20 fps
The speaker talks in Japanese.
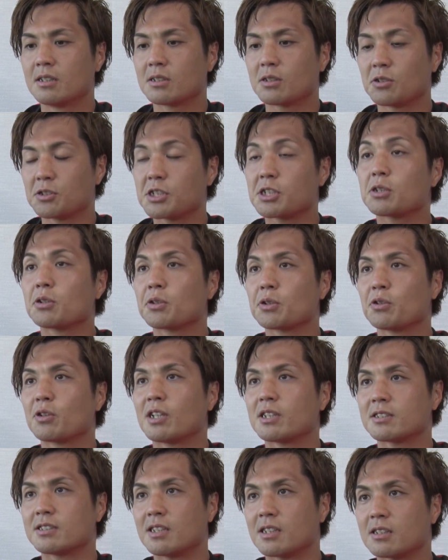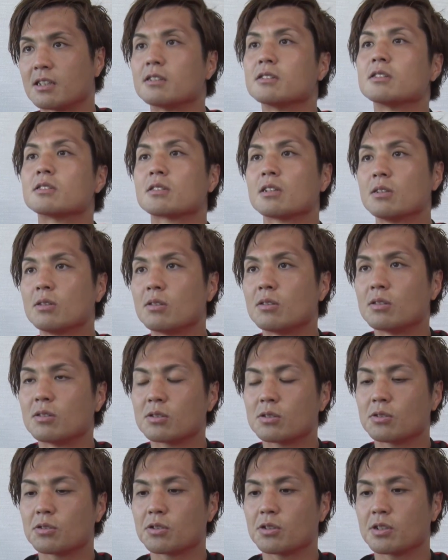当時東京ガスだったんですけど、
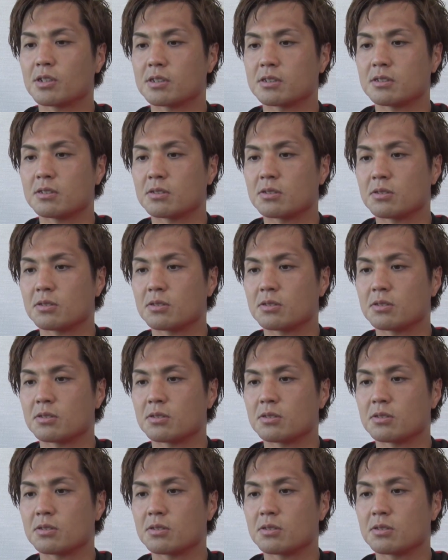東京ガスの